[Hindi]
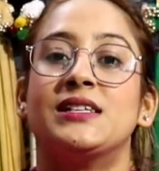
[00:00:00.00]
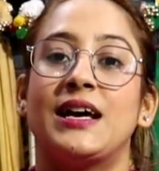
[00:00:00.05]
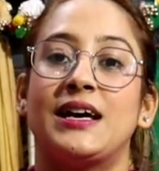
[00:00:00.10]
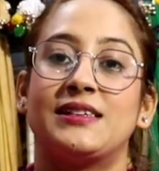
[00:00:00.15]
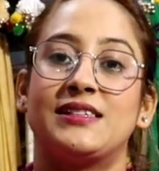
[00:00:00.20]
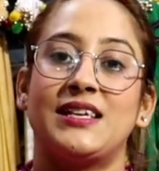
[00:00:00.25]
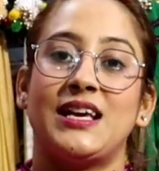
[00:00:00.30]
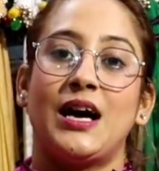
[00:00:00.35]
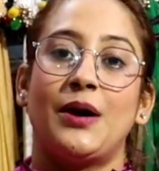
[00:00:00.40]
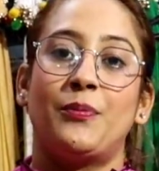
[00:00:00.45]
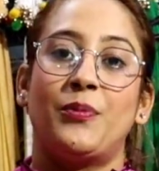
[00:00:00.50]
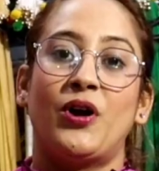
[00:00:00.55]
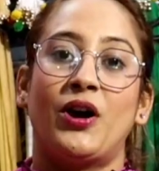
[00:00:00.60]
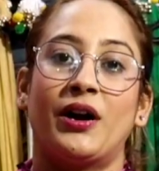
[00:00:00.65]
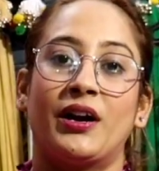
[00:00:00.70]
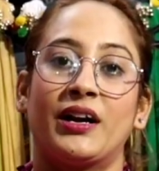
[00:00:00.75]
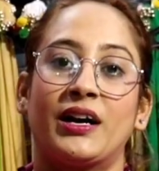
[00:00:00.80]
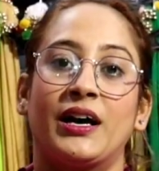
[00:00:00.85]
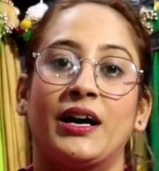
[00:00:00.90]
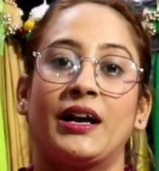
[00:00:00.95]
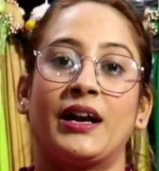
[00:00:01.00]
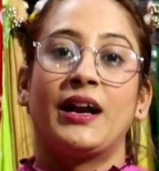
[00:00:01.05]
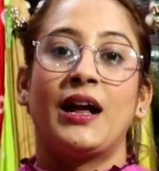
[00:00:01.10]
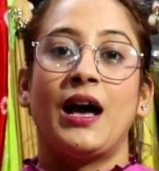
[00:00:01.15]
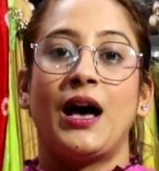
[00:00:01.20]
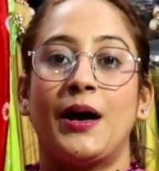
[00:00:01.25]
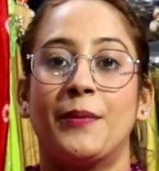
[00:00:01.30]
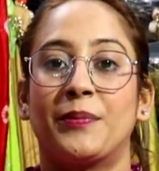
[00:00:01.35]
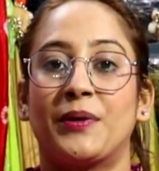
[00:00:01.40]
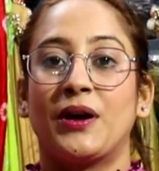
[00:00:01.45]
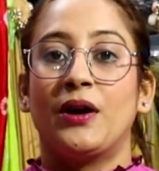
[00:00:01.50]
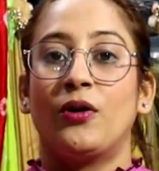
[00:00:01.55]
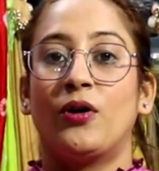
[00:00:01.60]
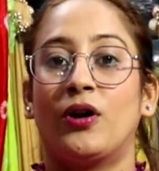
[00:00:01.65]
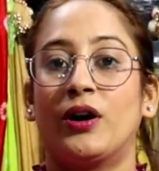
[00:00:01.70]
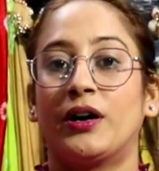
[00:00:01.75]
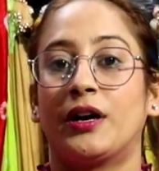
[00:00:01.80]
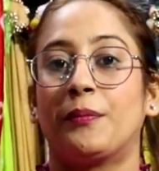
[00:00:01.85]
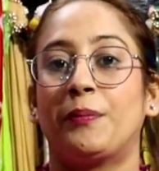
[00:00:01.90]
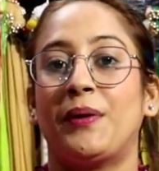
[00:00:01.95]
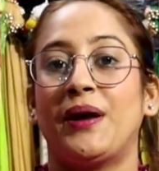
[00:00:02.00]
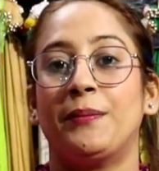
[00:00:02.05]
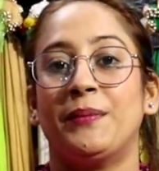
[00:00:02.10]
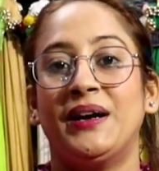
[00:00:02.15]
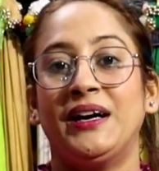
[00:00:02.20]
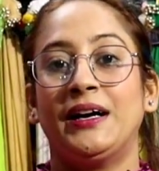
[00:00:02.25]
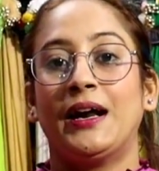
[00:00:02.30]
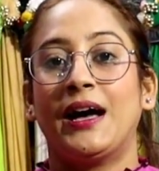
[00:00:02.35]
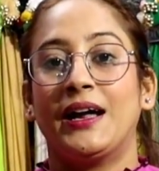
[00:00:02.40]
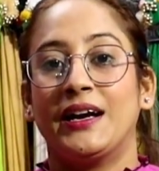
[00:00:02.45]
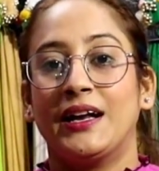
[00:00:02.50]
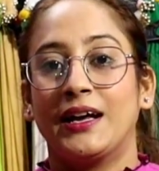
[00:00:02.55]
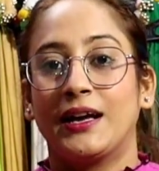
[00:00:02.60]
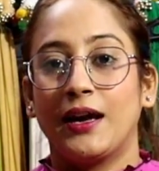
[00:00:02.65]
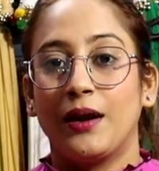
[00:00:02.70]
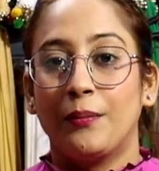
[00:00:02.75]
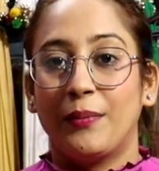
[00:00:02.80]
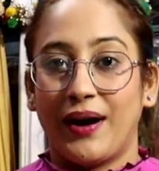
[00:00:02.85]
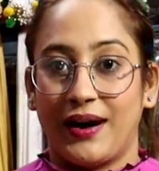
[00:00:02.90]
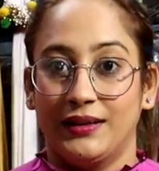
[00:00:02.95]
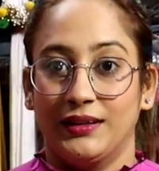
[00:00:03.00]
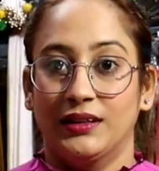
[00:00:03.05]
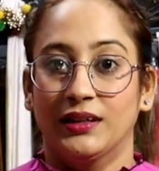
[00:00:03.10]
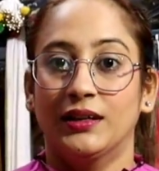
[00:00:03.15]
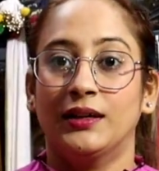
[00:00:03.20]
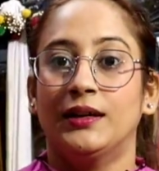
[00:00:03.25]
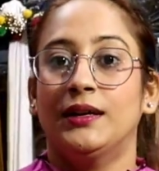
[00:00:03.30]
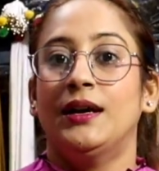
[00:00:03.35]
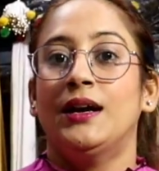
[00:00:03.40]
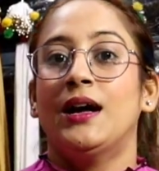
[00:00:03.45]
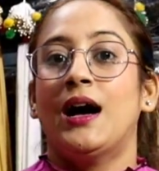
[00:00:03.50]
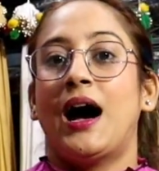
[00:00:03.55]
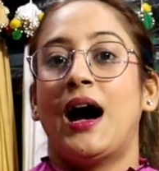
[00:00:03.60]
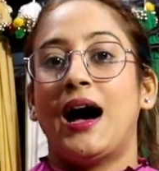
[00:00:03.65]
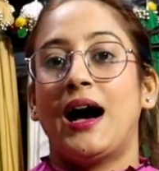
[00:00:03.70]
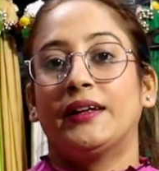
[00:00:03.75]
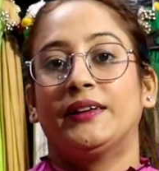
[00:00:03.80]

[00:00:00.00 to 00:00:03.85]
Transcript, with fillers: जैसे आप ऑर्डर कर रहे हैं आपके ऑर्डर पेमेंट आने के बाद हम्म, हम्म, हम्म।